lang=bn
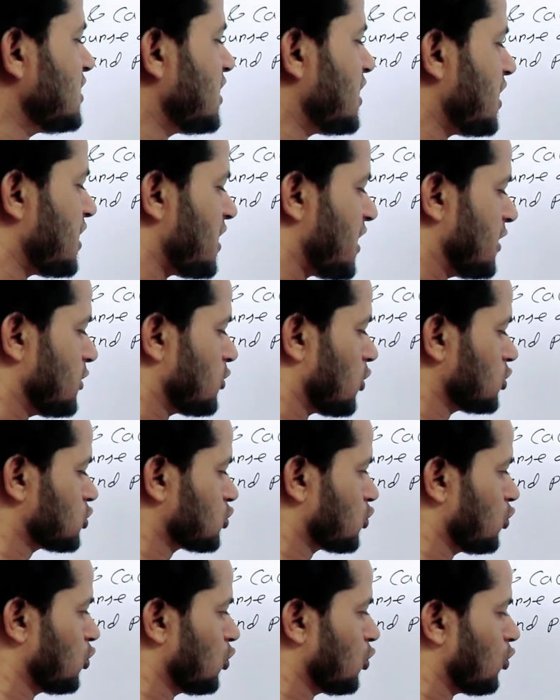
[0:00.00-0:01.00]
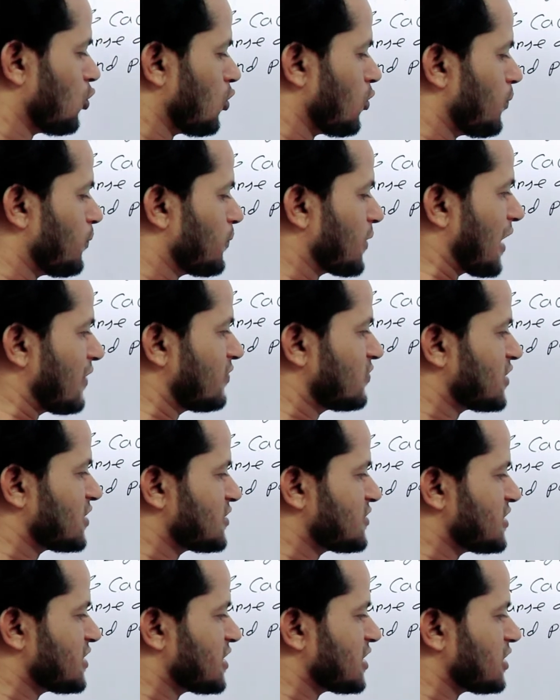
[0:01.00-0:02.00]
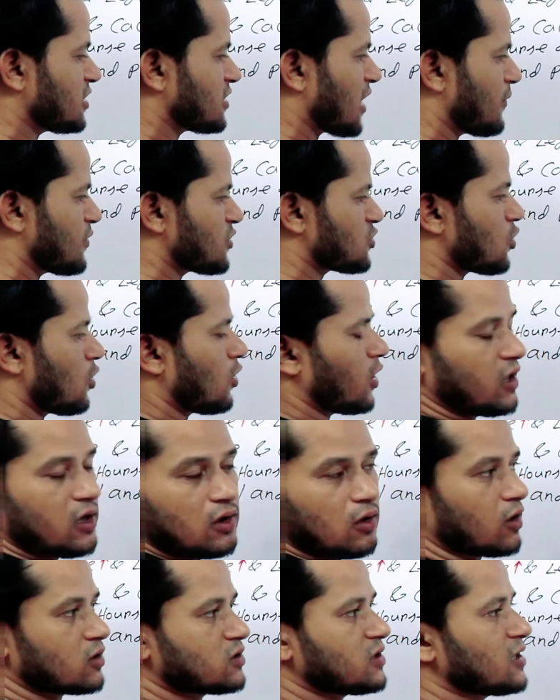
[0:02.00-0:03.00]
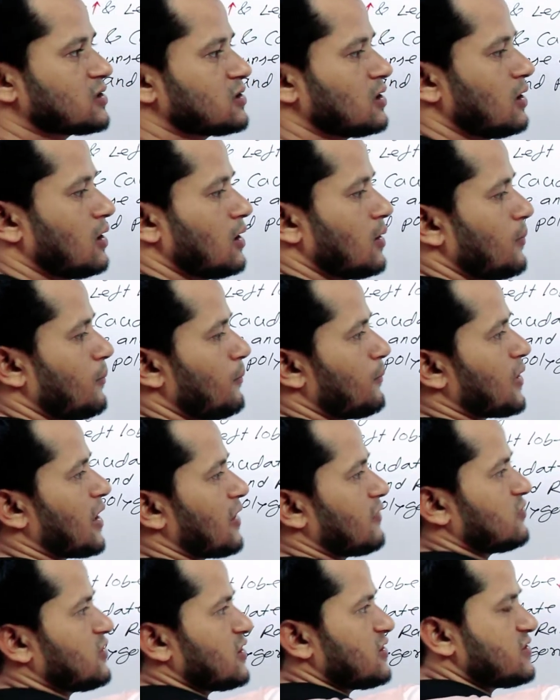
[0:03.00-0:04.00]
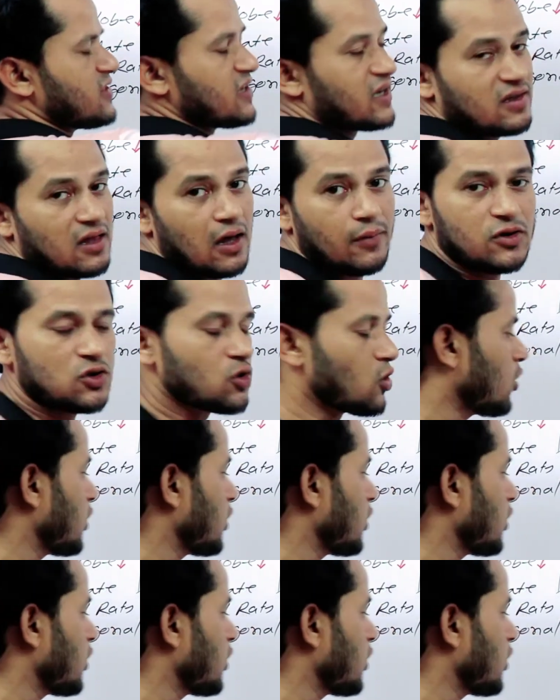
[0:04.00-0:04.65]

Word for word: দিয়ে এই রসগুলো প্রান্তের দিকে ধাবিত হয় অর্থাৎ প্রান্তের দিকে ধাবিত